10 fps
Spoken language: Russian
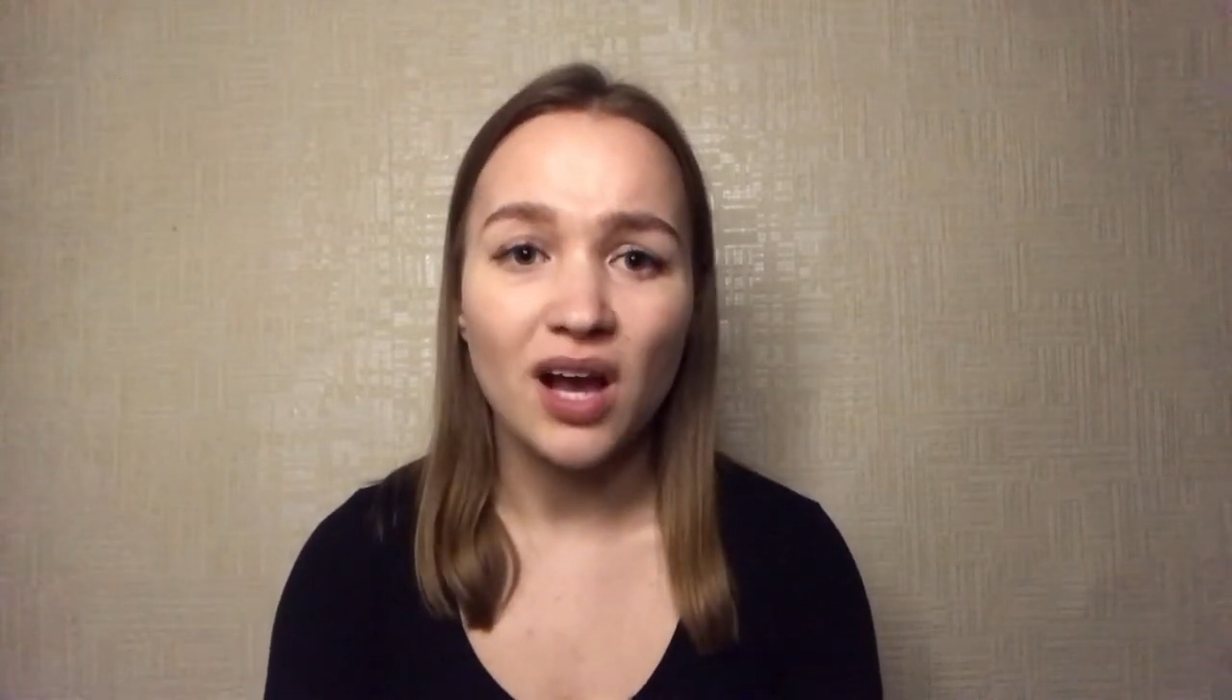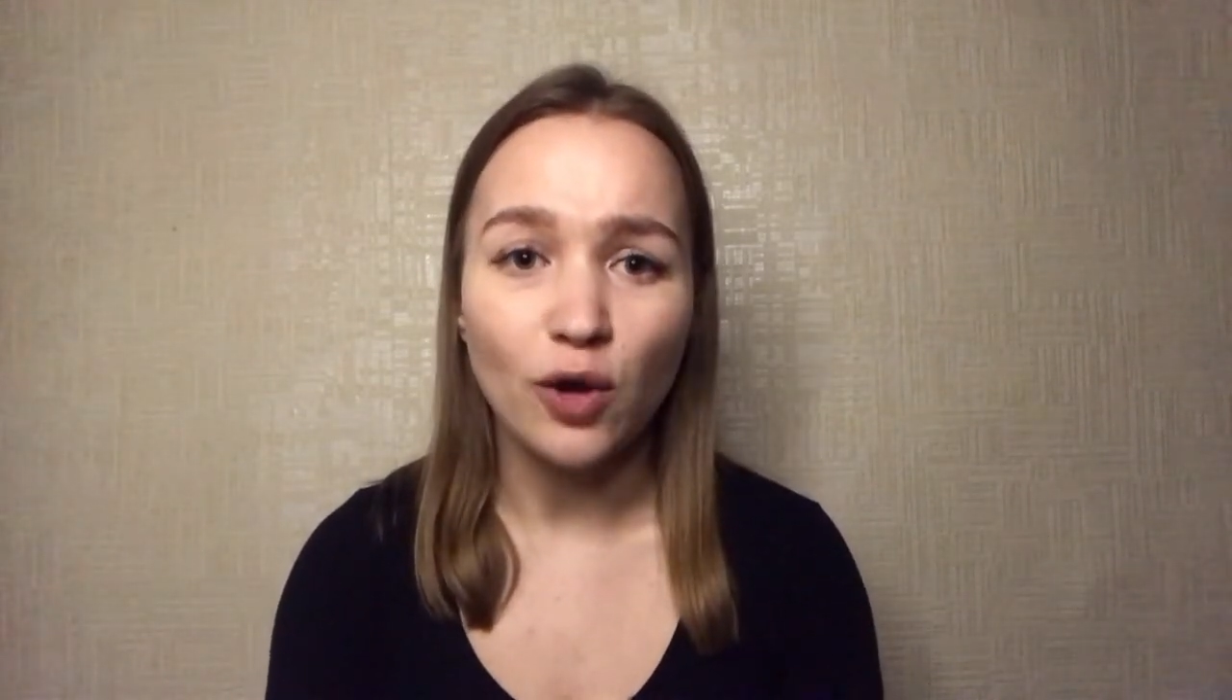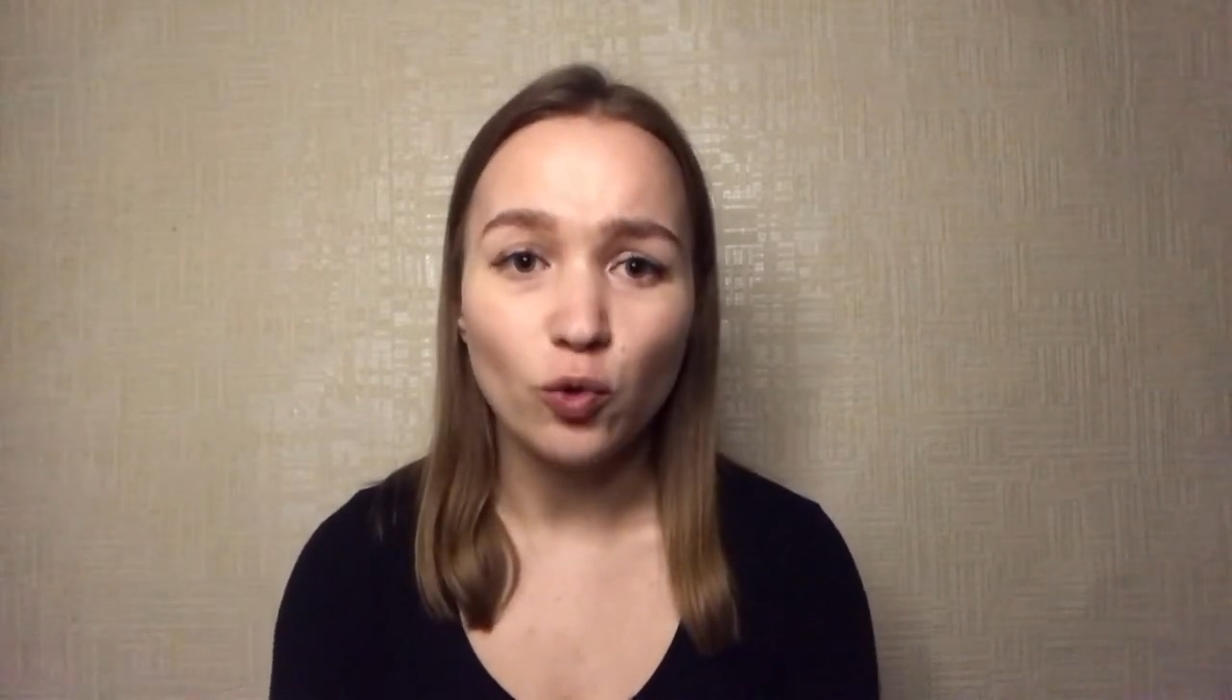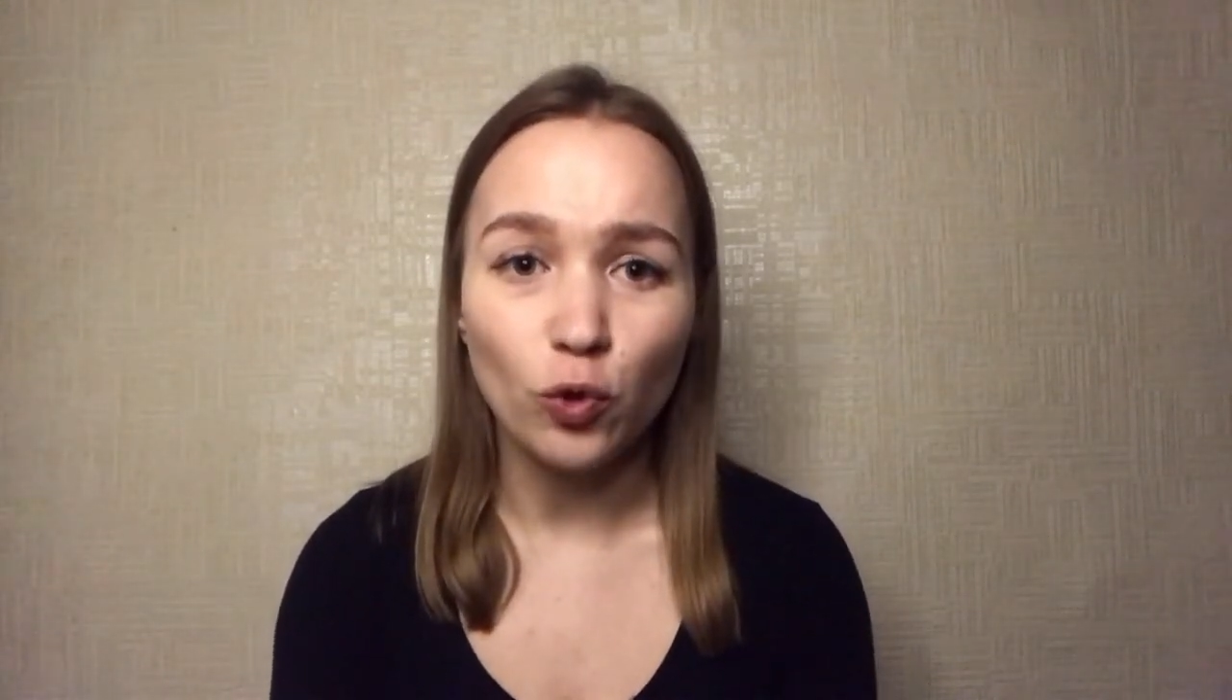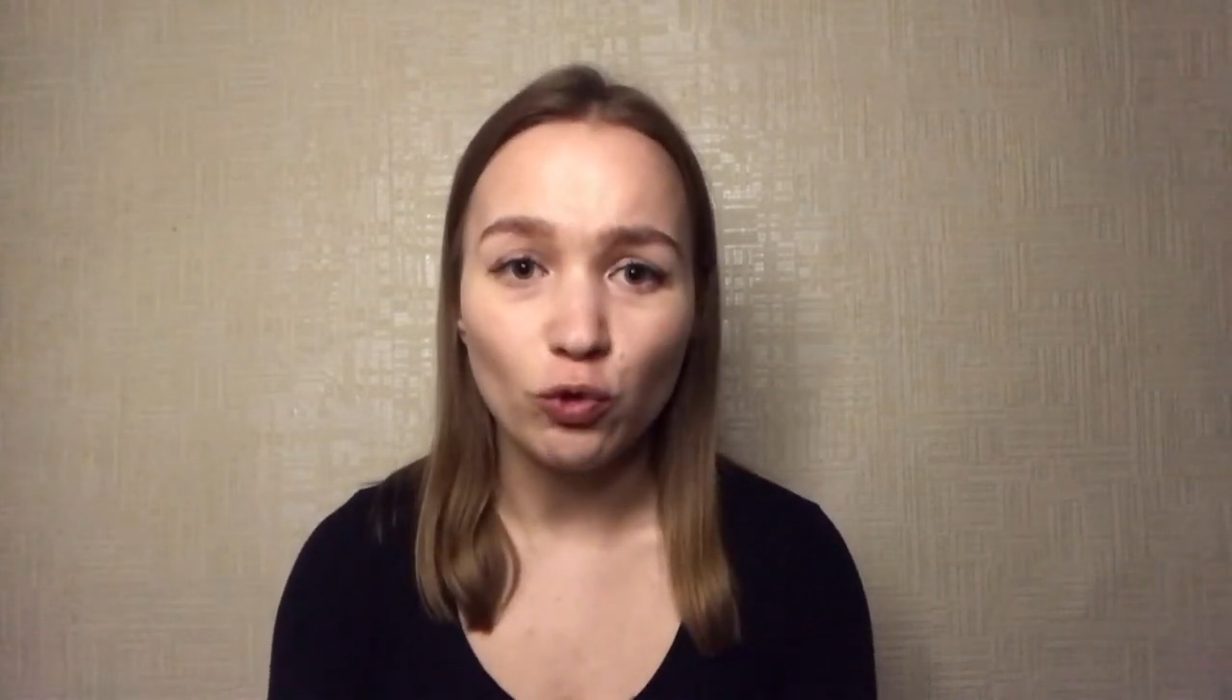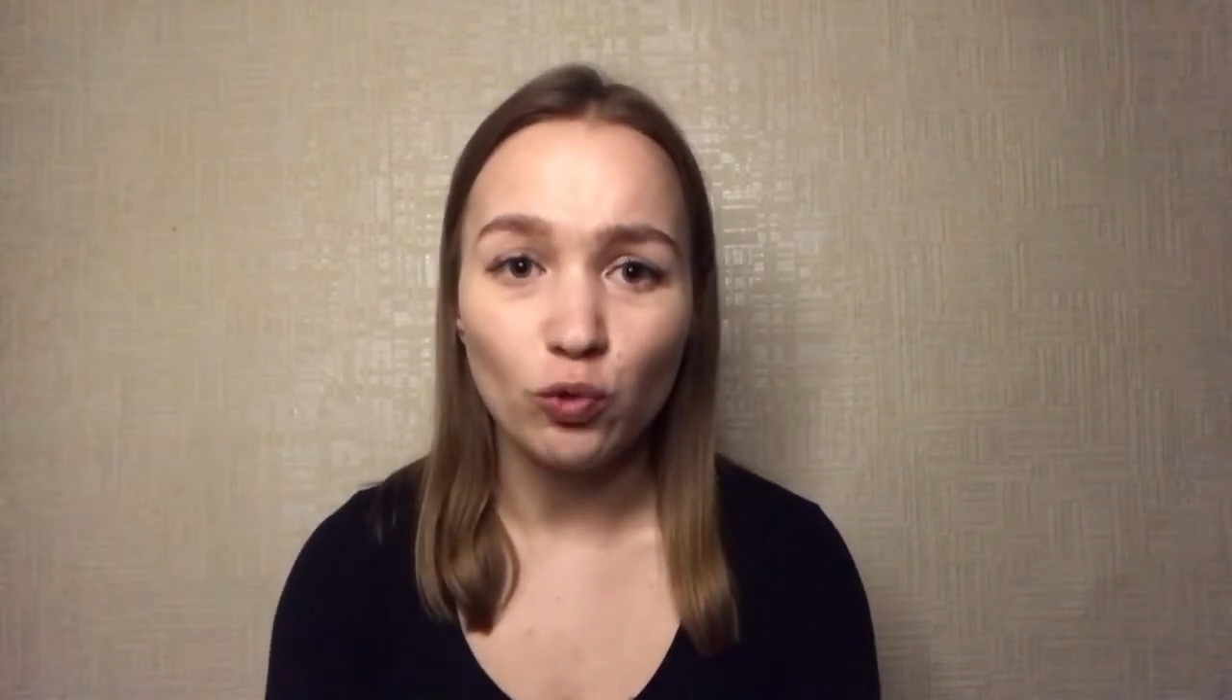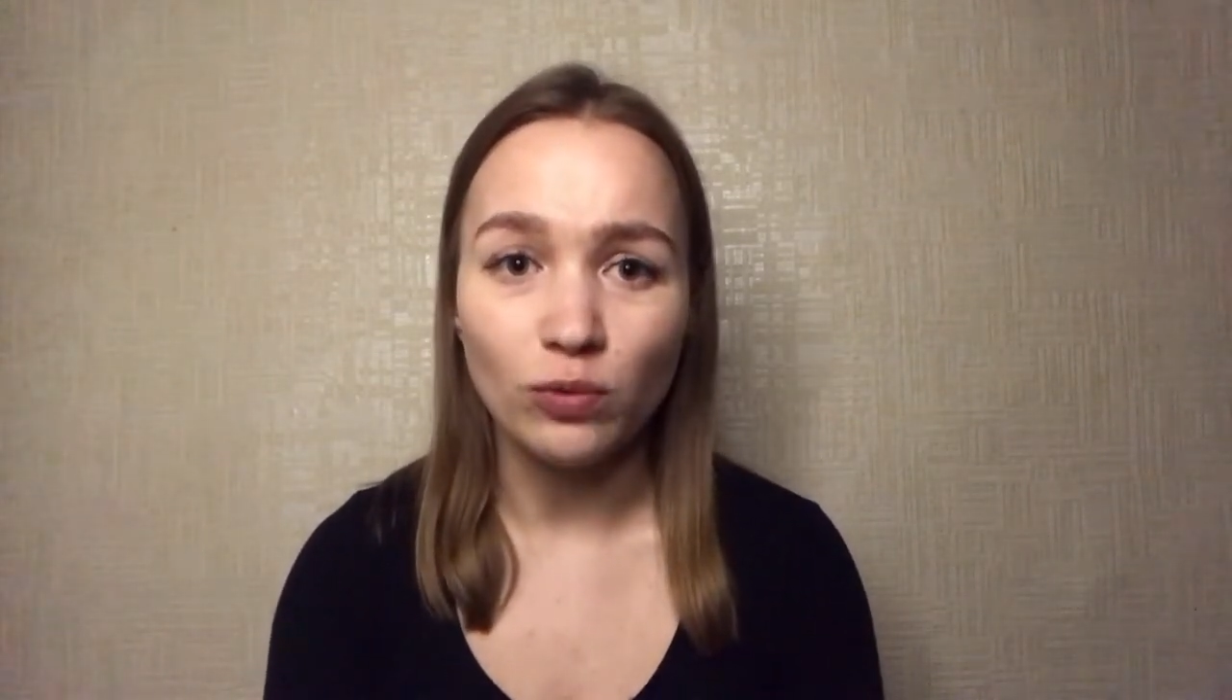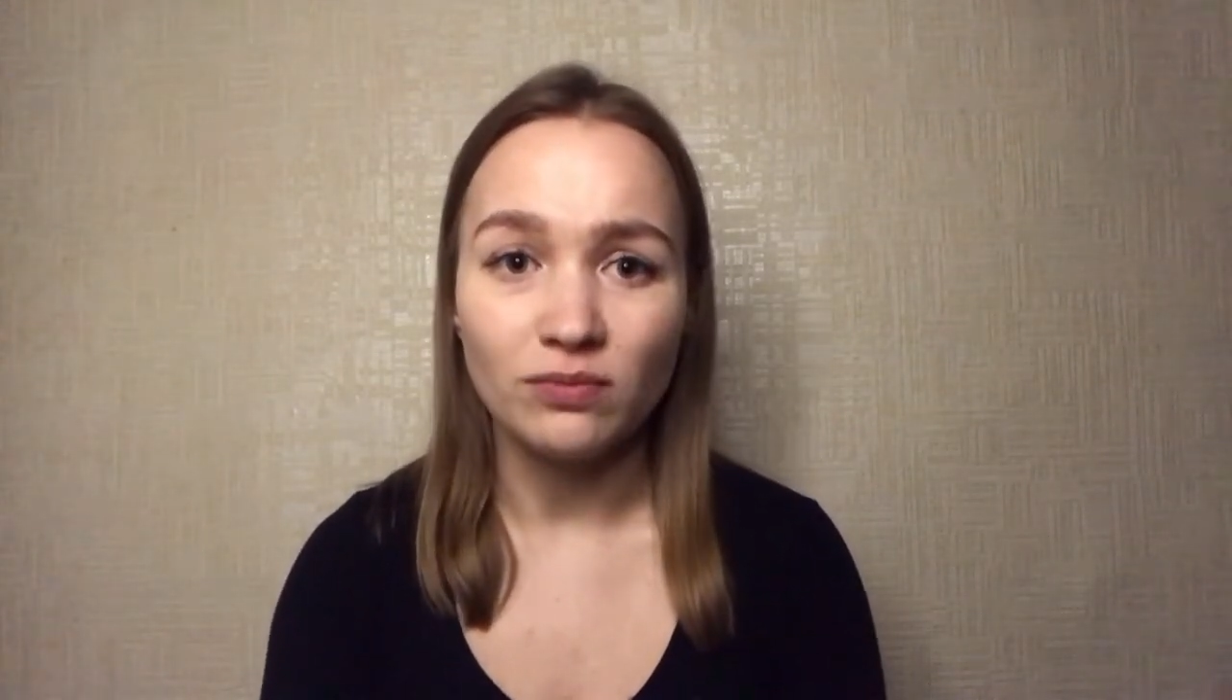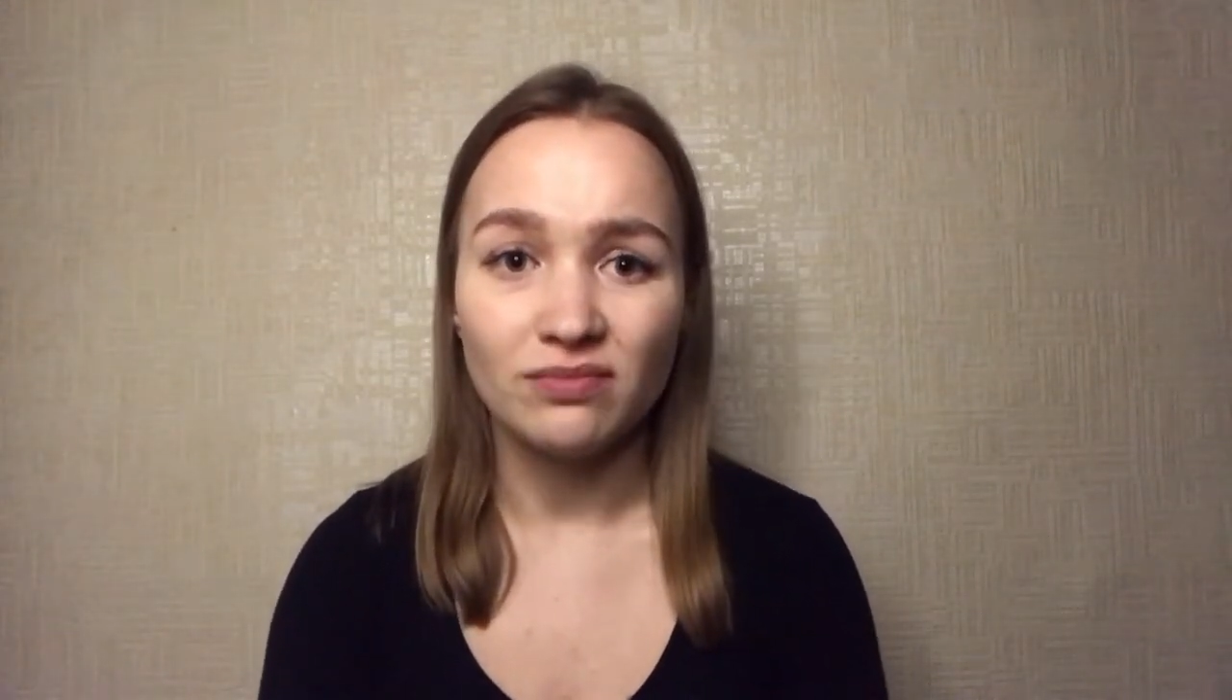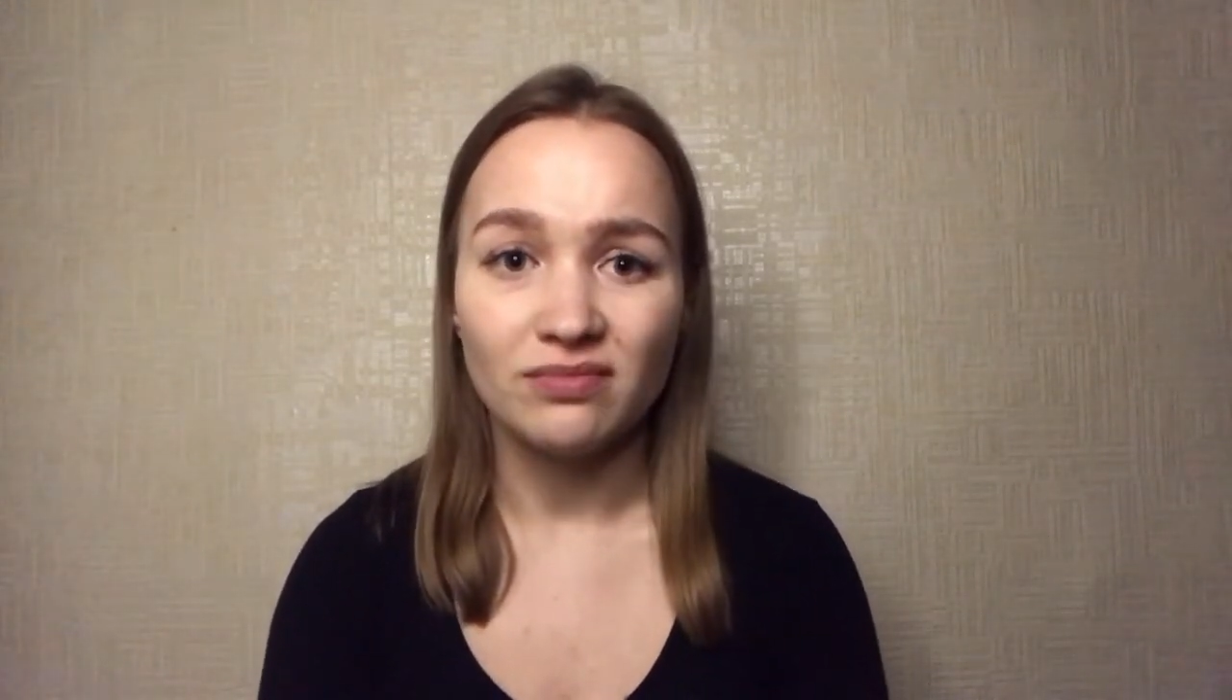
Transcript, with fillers: о корку.